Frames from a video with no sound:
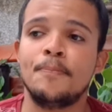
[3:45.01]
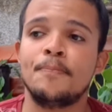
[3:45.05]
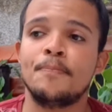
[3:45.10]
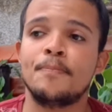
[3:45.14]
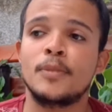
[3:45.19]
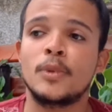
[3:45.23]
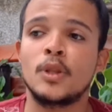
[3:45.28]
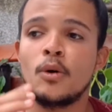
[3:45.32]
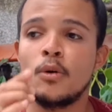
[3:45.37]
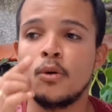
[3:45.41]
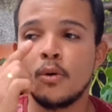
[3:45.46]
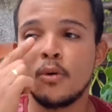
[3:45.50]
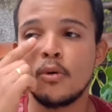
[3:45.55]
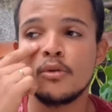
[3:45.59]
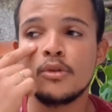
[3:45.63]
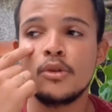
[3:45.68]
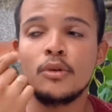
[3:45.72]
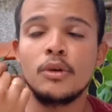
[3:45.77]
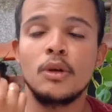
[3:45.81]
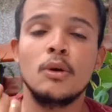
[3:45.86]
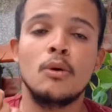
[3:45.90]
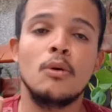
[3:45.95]
Então eu
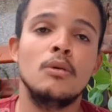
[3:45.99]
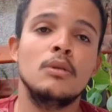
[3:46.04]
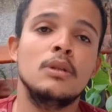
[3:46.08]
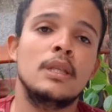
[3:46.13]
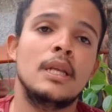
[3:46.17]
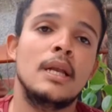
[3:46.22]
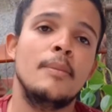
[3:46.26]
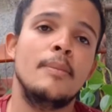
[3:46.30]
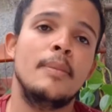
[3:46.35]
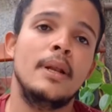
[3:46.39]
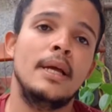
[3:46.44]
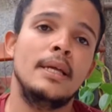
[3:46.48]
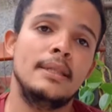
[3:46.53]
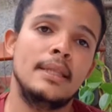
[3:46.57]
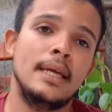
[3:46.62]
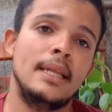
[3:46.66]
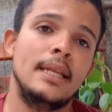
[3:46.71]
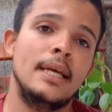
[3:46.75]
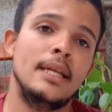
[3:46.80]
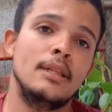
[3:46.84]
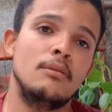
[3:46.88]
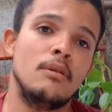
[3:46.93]
consigo encontrar pela
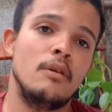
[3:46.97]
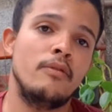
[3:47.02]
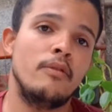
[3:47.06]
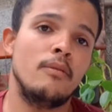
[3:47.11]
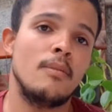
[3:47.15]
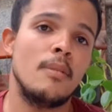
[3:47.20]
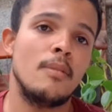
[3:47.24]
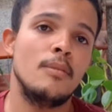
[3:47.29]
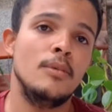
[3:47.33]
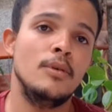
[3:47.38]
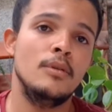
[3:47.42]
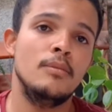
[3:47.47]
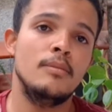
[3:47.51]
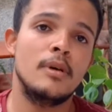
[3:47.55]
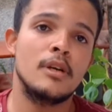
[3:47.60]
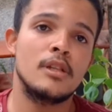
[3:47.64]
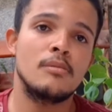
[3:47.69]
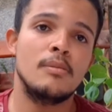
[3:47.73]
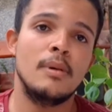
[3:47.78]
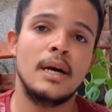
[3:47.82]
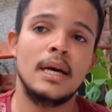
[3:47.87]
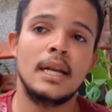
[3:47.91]
internet de uma forma muito
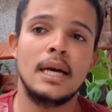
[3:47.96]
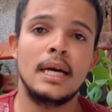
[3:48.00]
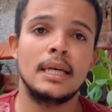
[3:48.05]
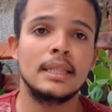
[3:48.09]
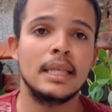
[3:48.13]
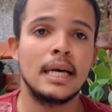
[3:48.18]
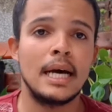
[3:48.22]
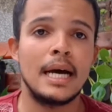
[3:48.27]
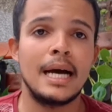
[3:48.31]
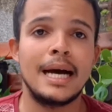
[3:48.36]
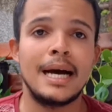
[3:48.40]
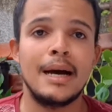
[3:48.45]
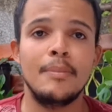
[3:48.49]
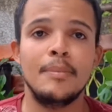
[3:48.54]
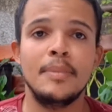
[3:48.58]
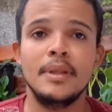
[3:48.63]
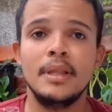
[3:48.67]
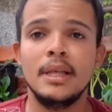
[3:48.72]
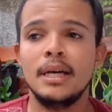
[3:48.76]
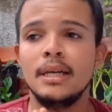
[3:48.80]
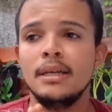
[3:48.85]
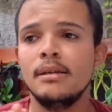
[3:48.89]
mais barata,
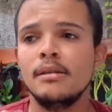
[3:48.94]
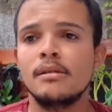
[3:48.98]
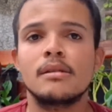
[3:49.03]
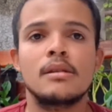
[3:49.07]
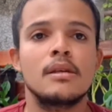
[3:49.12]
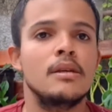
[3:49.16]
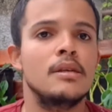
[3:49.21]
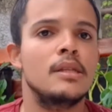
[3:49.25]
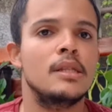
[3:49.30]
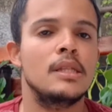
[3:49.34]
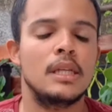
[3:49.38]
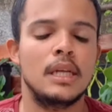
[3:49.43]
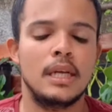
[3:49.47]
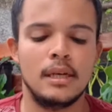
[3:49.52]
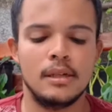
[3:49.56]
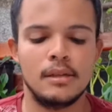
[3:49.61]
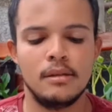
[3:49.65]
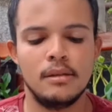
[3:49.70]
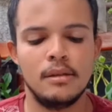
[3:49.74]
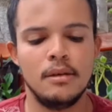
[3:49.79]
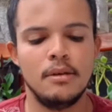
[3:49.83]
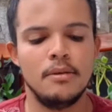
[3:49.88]
rápida e sem
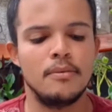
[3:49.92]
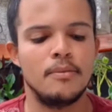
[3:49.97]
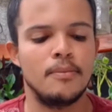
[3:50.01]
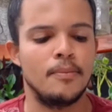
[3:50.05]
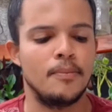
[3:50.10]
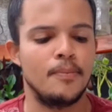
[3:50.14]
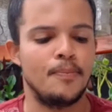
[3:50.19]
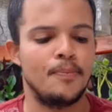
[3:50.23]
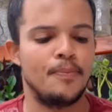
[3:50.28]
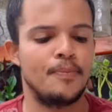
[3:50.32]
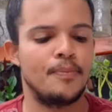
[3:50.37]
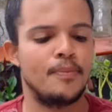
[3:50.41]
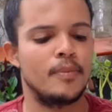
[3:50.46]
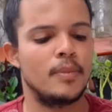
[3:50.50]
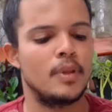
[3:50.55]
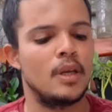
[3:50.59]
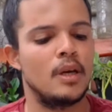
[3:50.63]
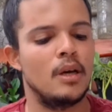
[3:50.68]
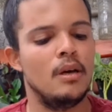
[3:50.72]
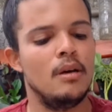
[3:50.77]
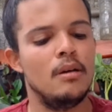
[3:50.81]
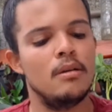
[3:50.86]
estresse nenhum,
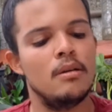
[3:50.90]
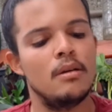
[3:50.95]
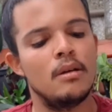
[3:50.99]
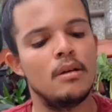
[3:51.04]
tá?